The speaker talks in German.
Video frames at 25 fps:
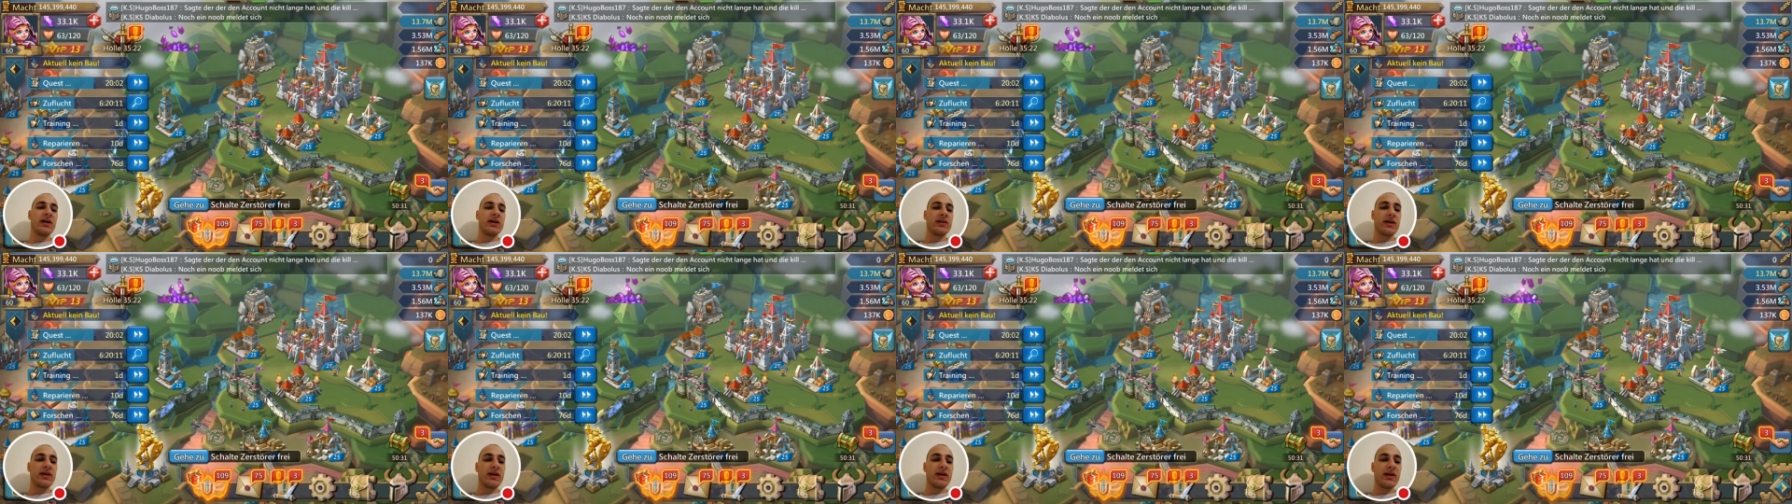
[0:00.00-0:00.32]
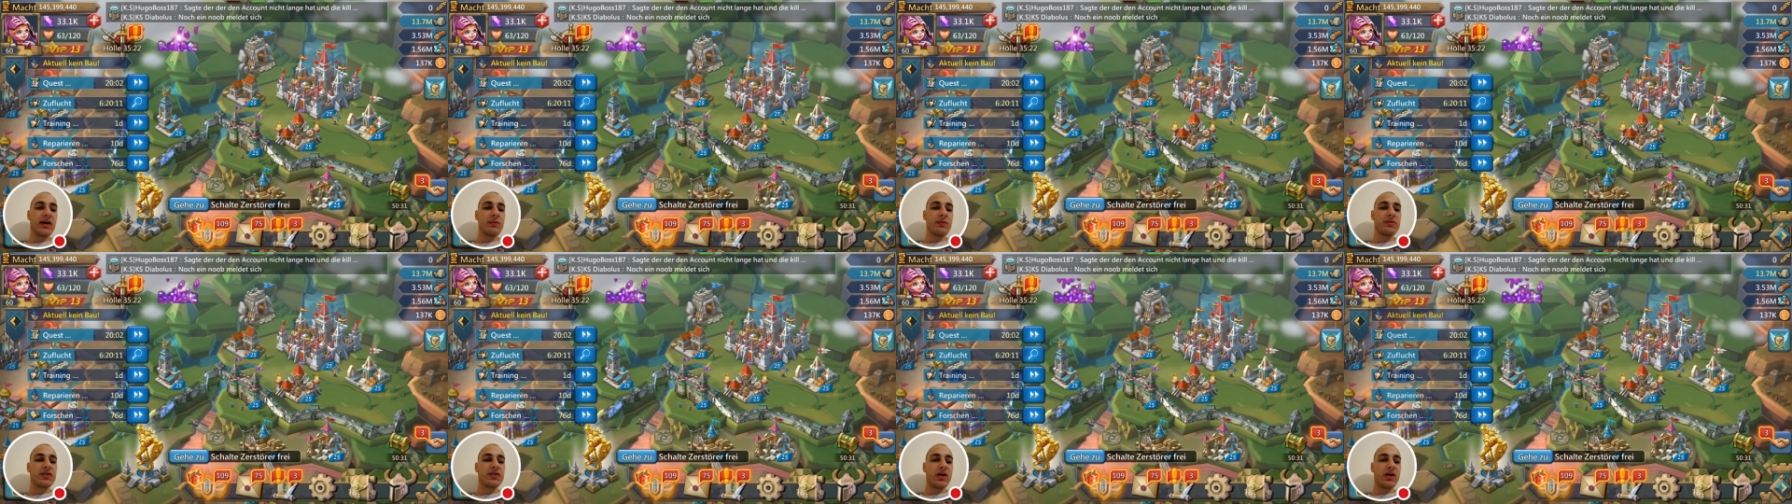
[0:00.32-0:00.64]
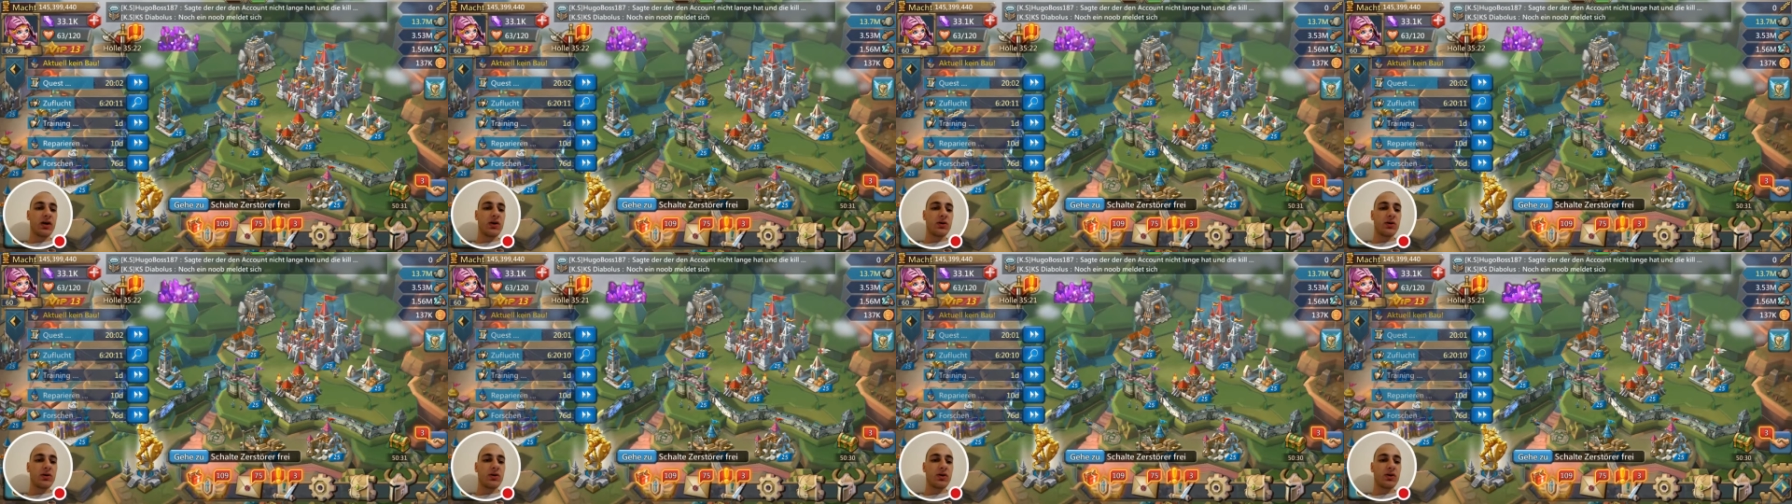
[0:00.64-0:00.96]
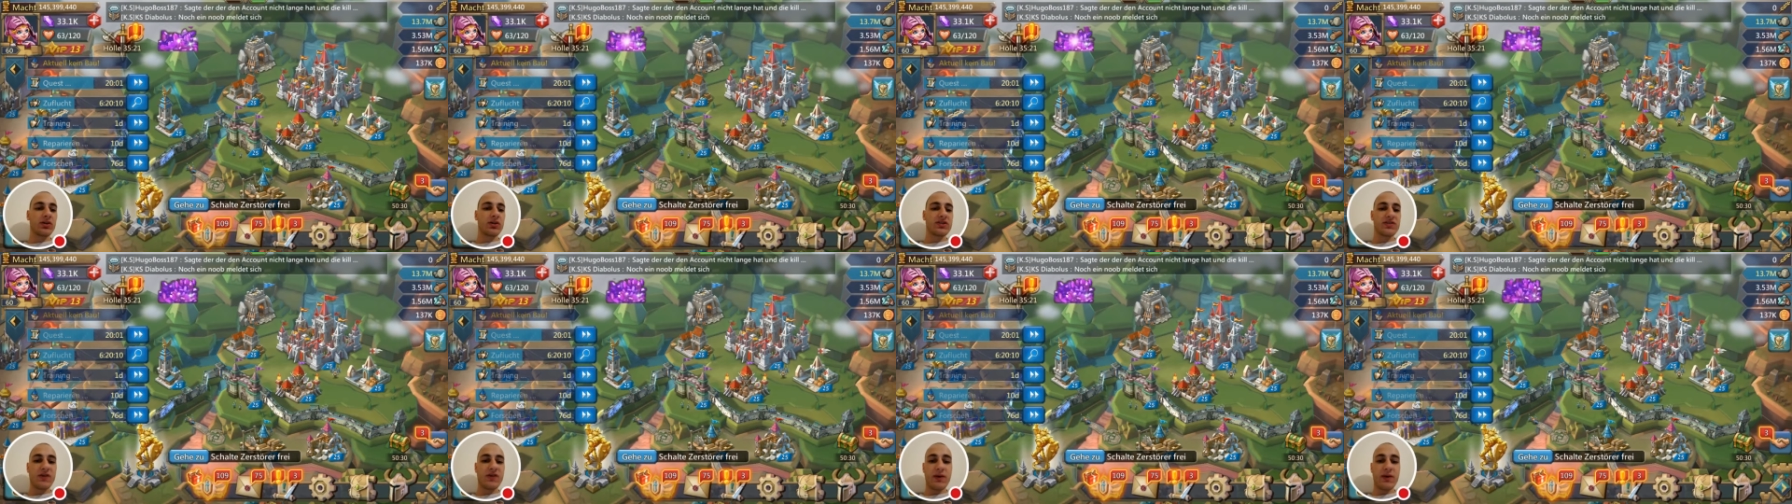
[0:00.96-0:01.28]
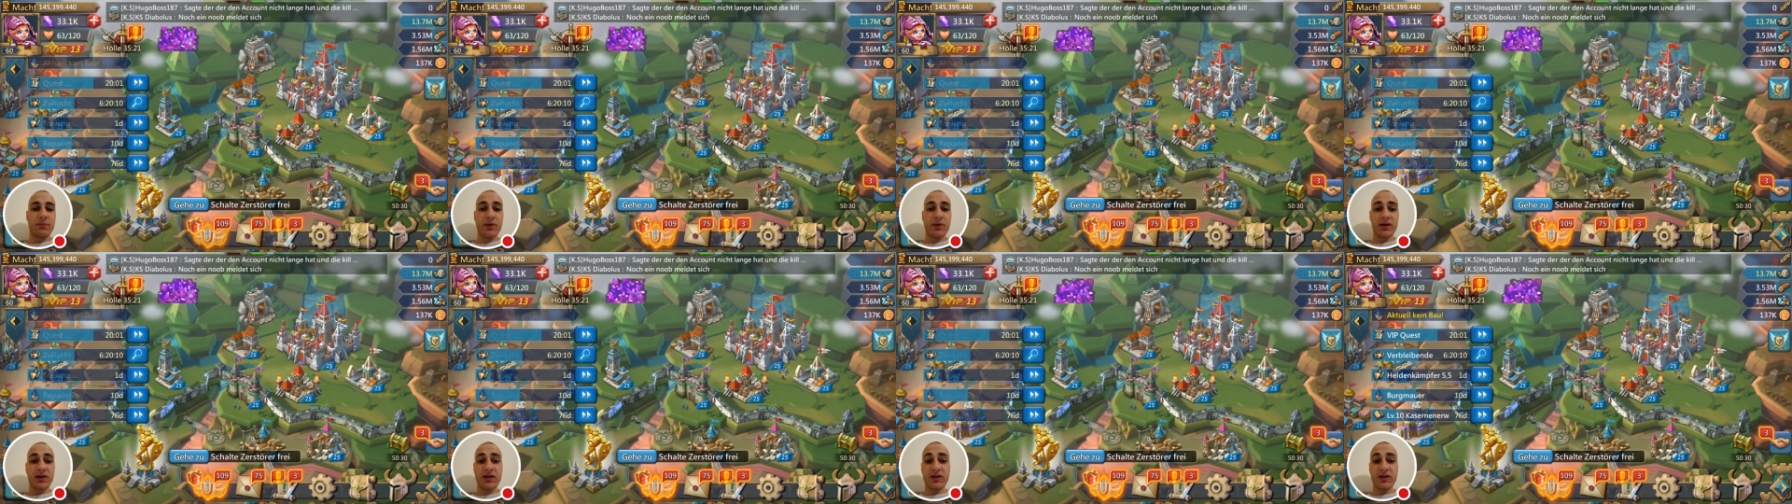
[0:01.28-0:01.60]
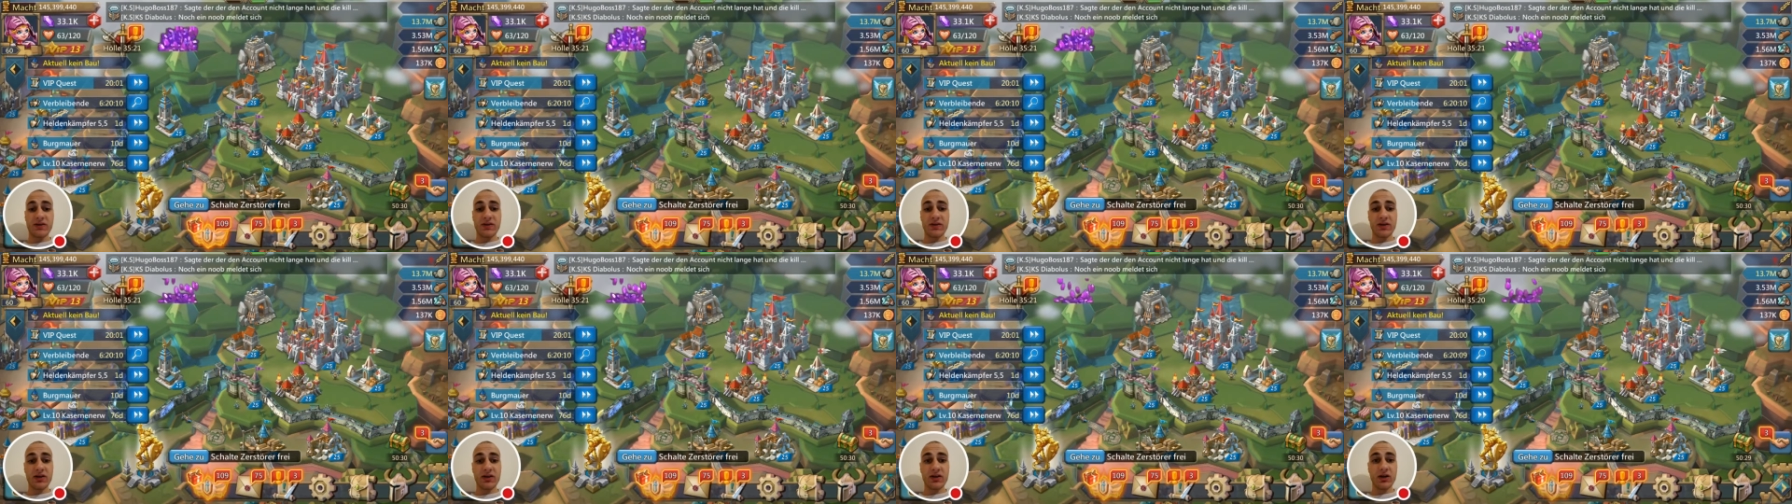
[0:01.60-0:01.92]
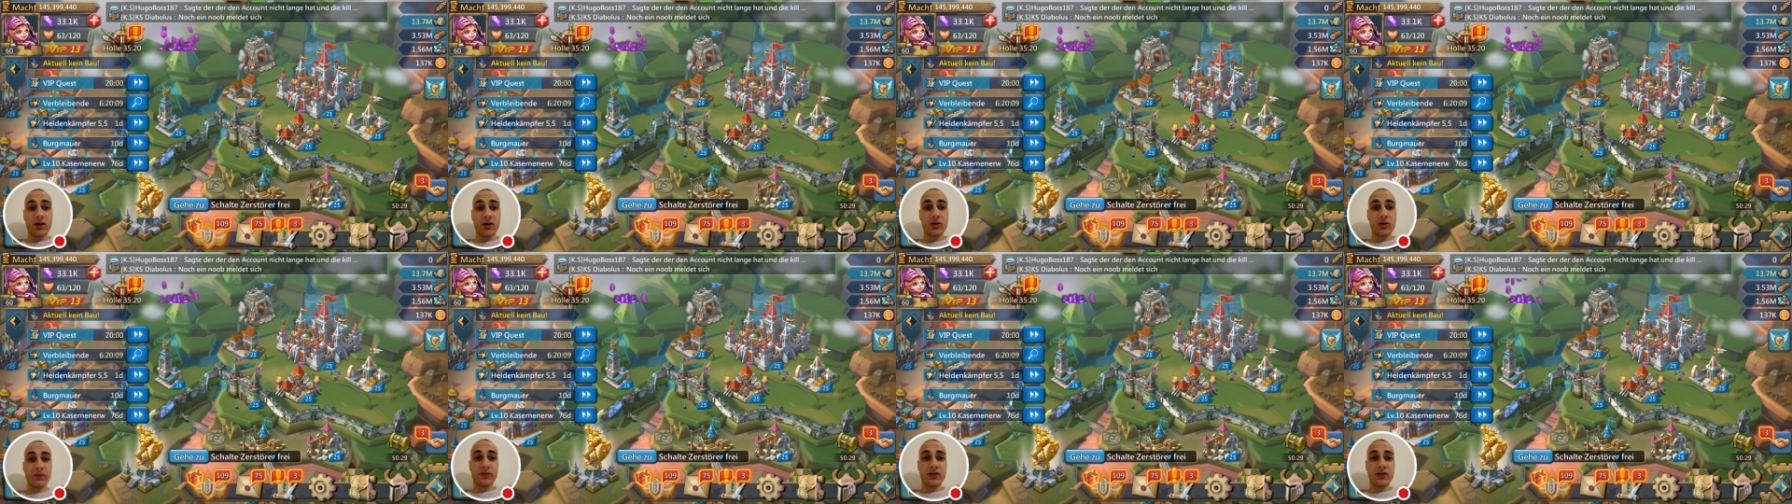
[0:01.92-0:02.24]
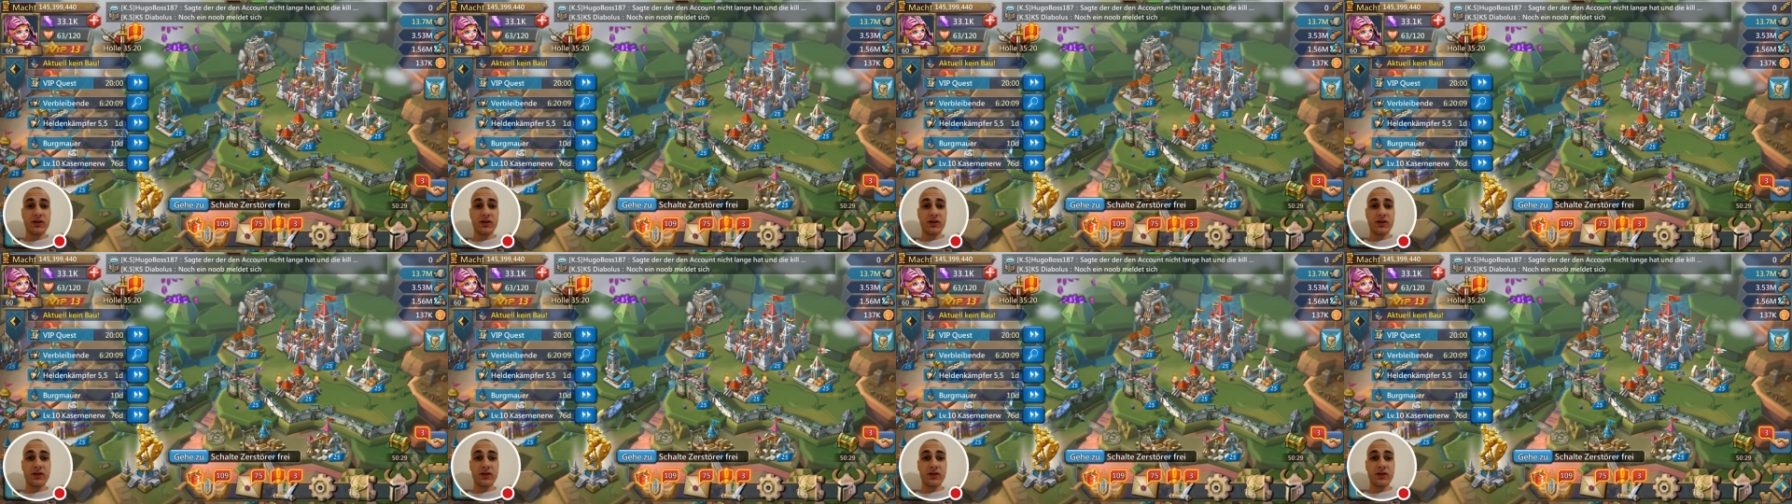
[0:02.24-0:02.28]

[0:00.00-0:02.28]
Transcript: Dann habe ich auch noch zwei Pakete gekauft,